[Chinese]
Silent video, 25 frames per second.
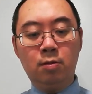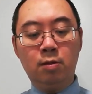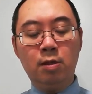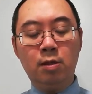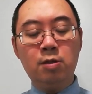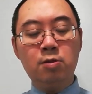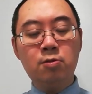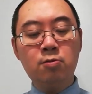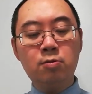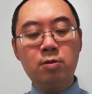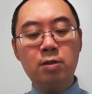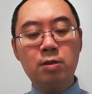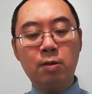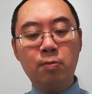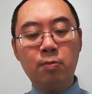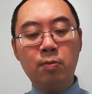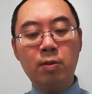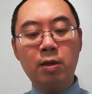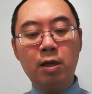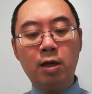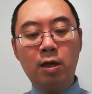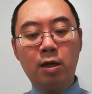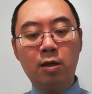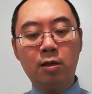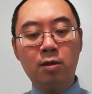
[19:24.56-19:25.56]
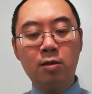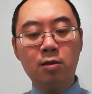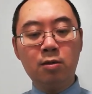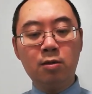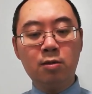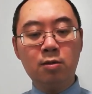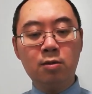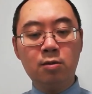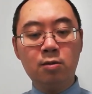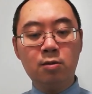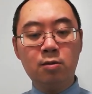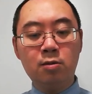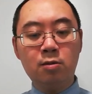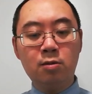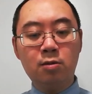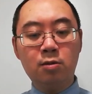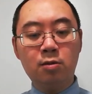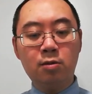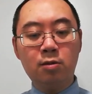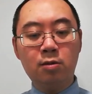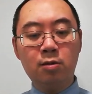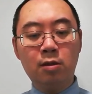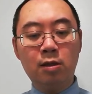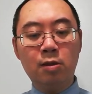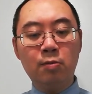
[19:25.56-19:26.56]
弟兄姐妹啊，
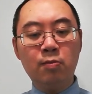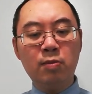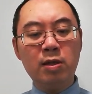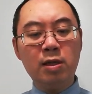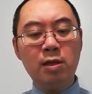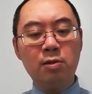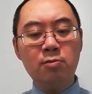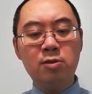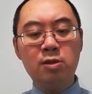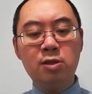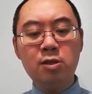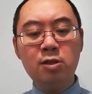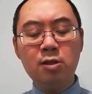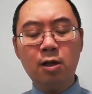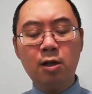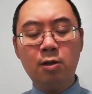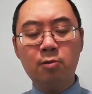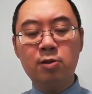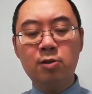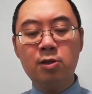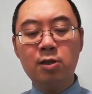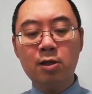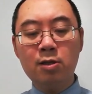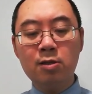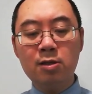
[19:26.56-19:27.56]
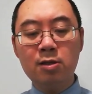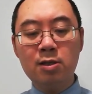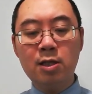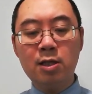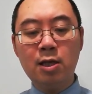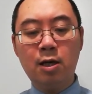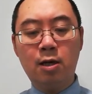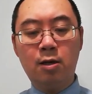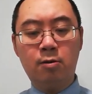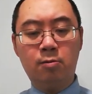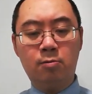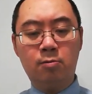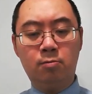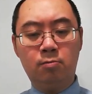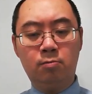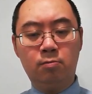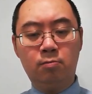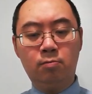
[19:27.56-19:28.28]
你们要知道真相，